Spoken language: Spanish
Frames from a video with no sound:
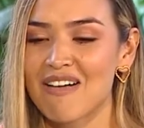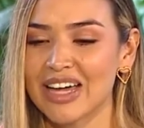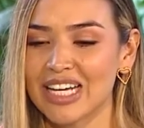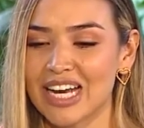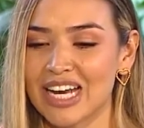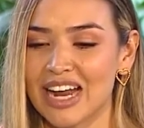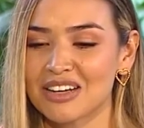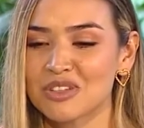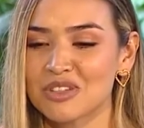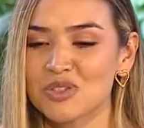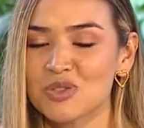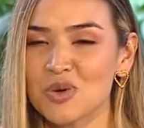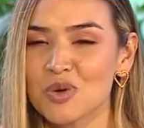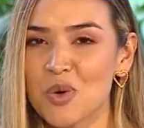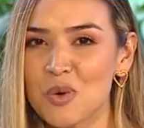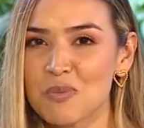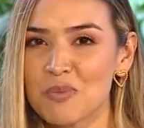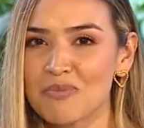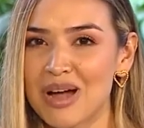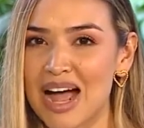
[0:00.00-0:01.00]
a bailar
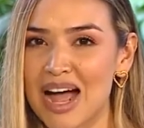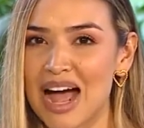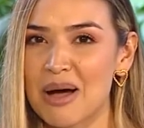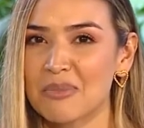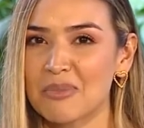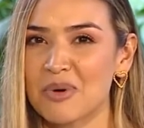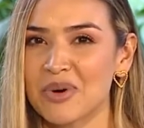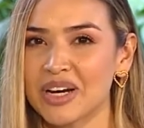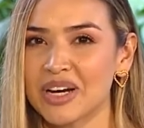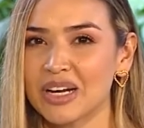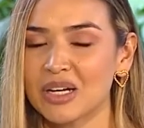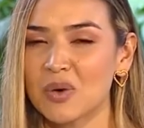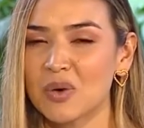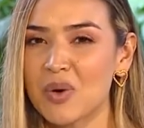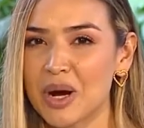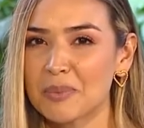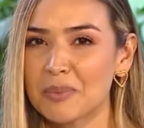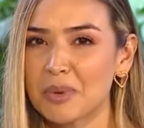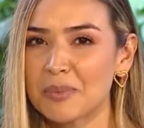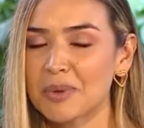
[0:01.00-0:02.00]
zumba, a mover el
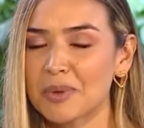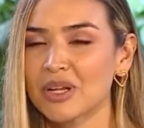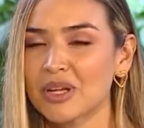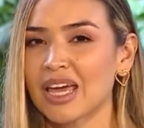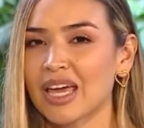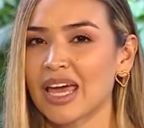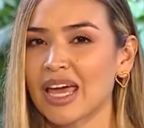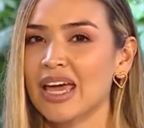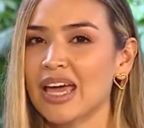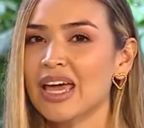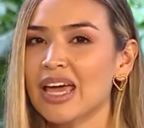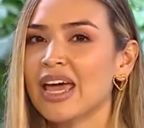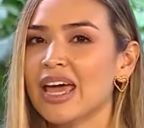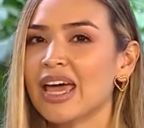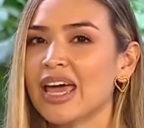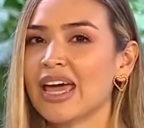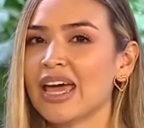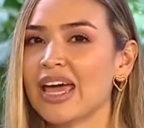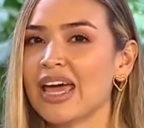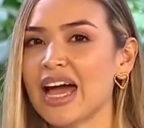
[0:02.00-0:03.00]
cuerpo, porque
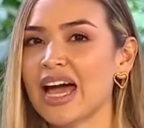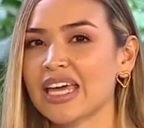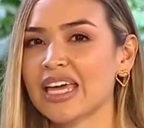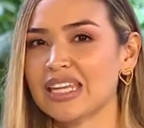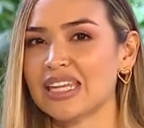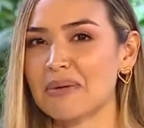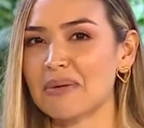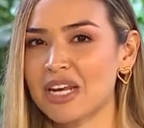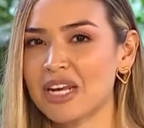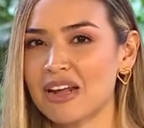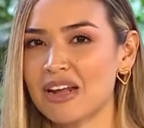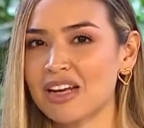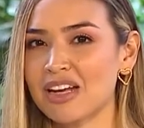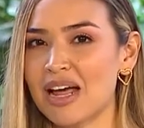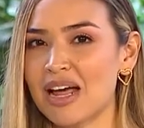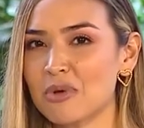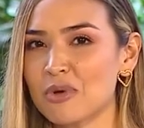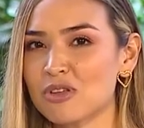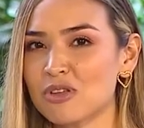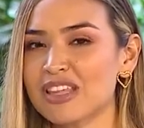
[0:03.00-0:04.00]
eh, aquí también
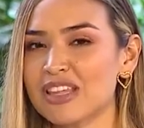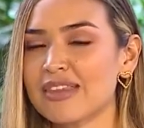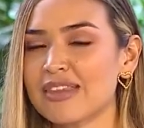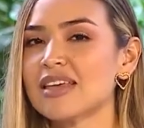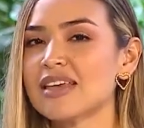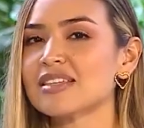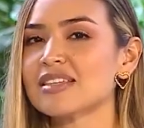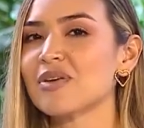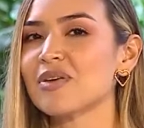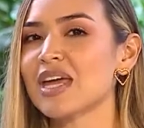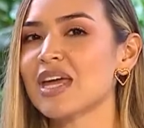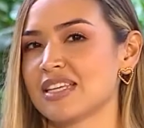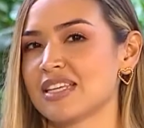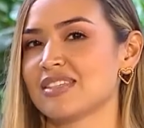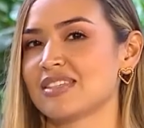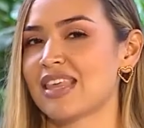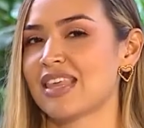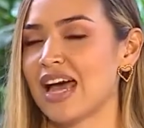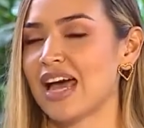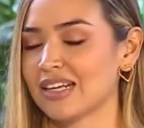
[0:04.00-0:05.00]
hablamos de ese
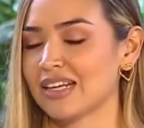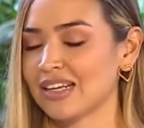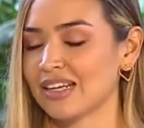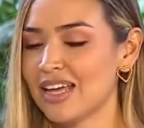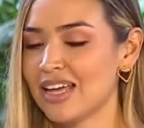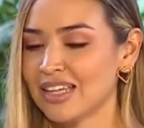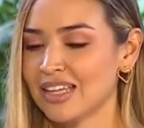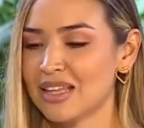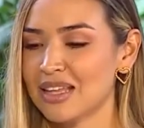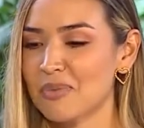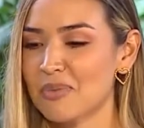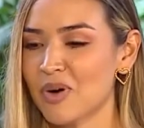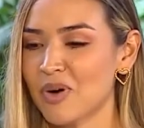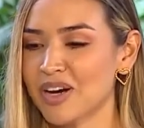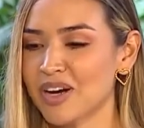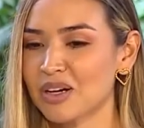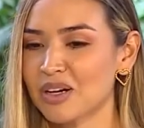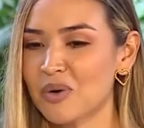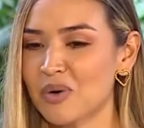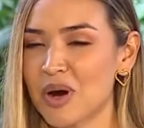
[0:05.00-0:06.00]
bienestar, de
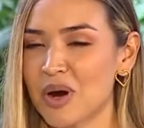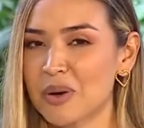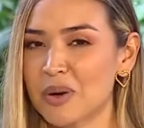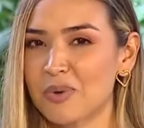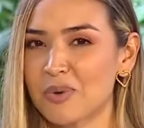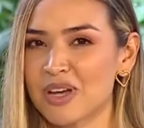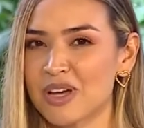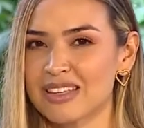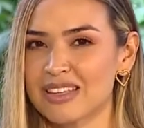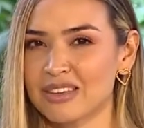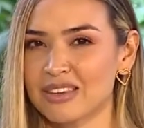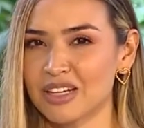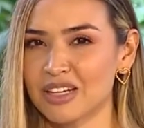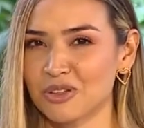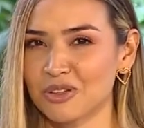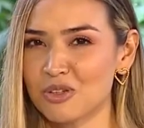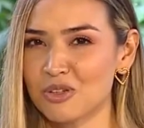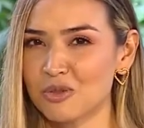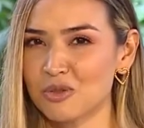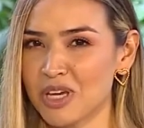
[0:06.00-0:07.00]
mover el cuerpo, de
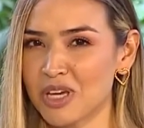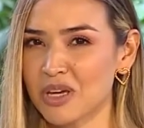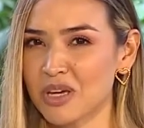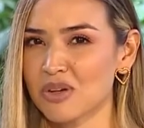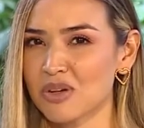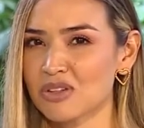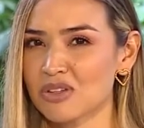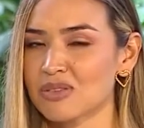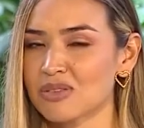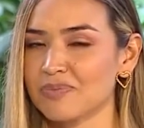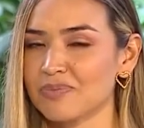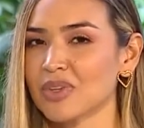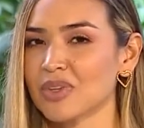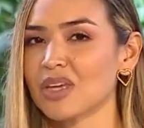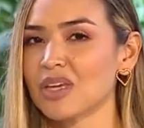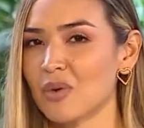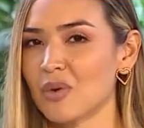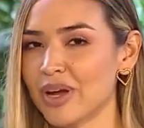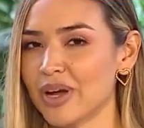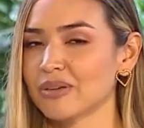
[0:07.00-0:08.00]
sentirnos vivos
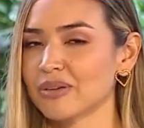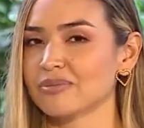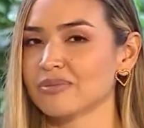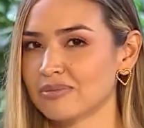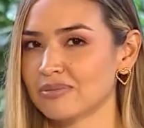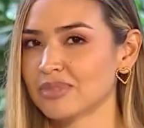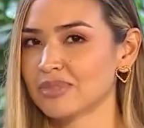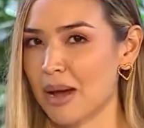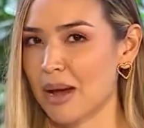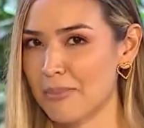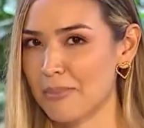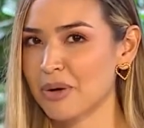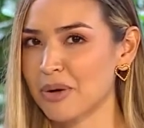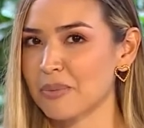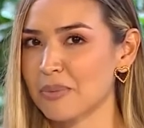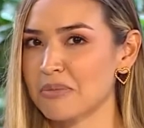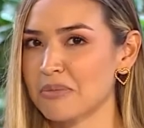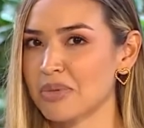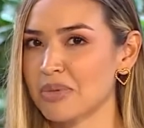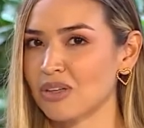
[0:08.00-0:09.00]
y bueno, ya
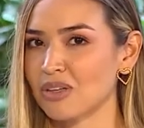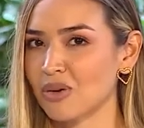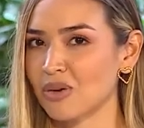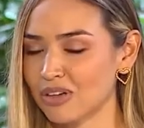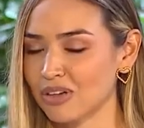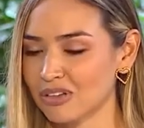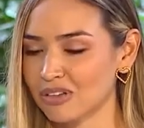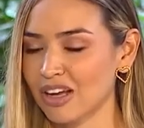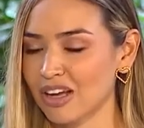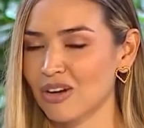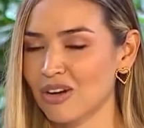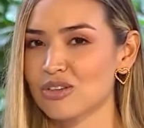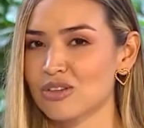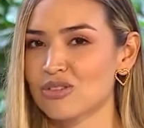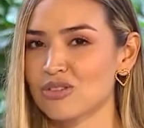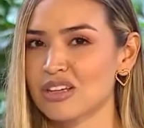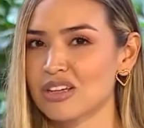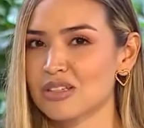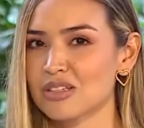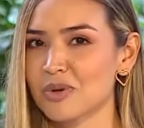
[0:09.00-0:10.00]
Manu me invitó, no tengo
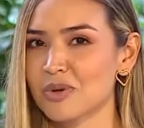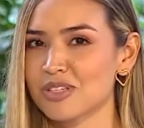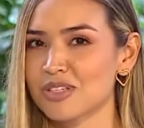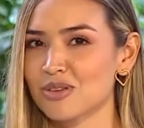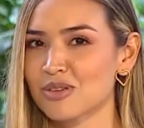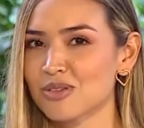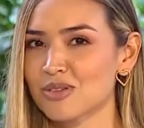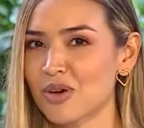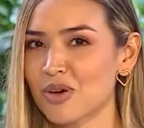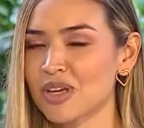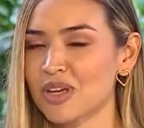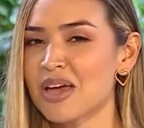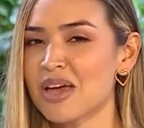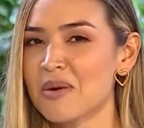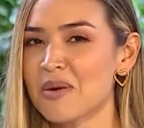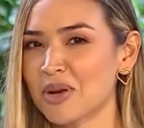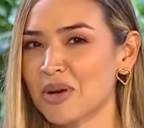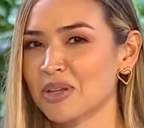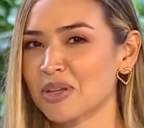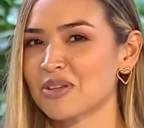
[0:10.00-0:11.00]
los tenis puestos hoy,
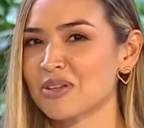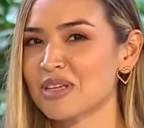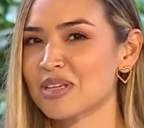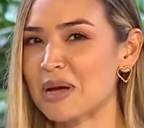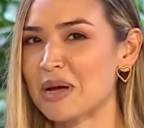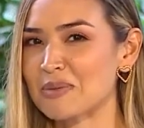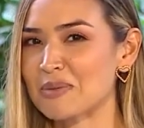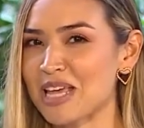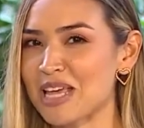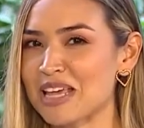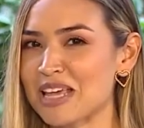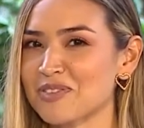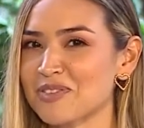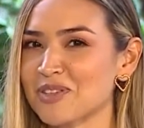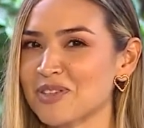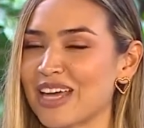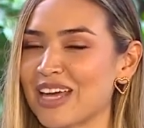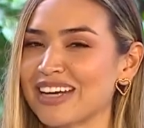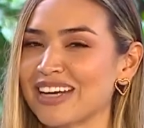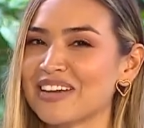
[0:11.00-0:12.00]
pero entonces vamos a
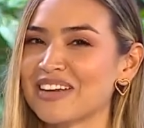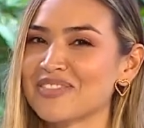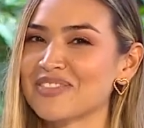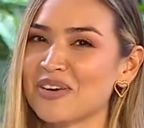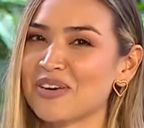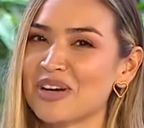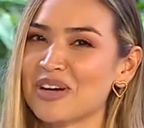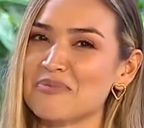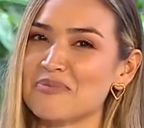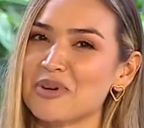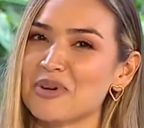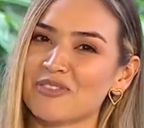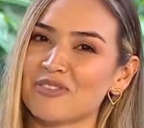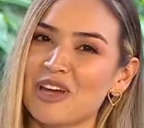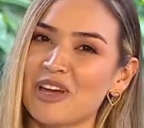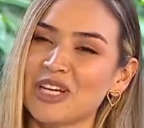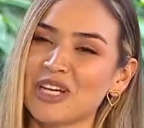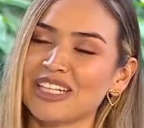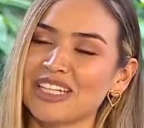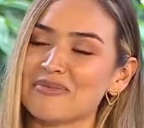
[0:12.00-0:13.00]
disfrutar también con el
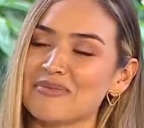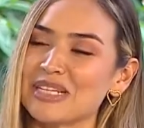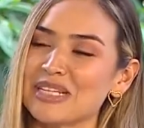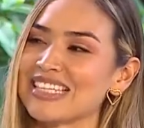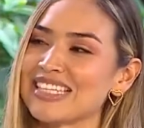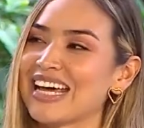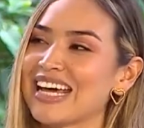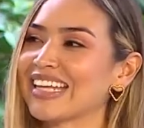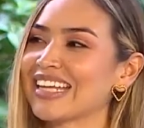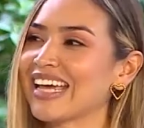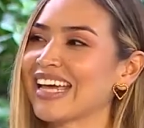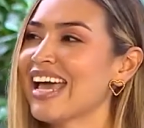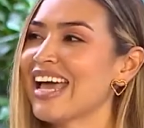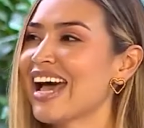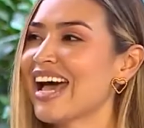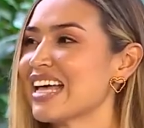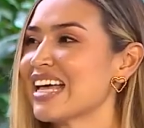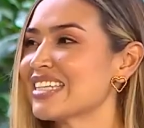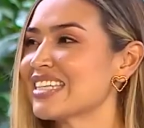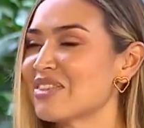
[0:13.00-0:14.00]
profe ahorita más tarde
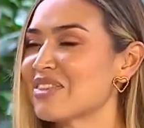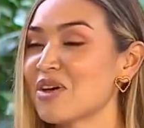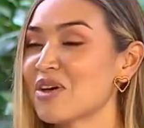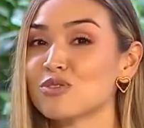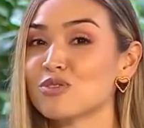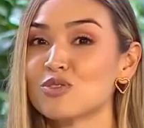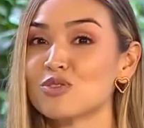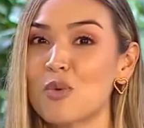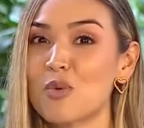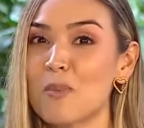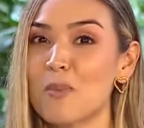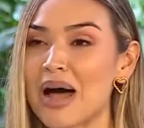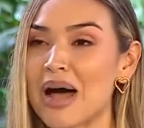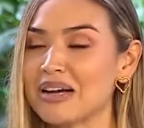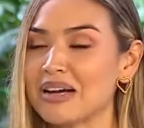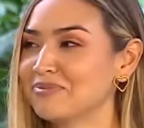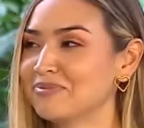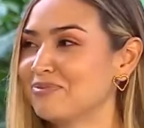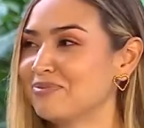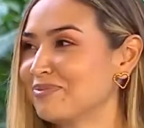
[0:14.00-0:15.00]
haciendo
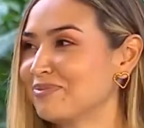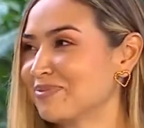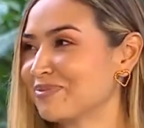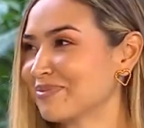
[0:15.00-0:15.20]
zumba.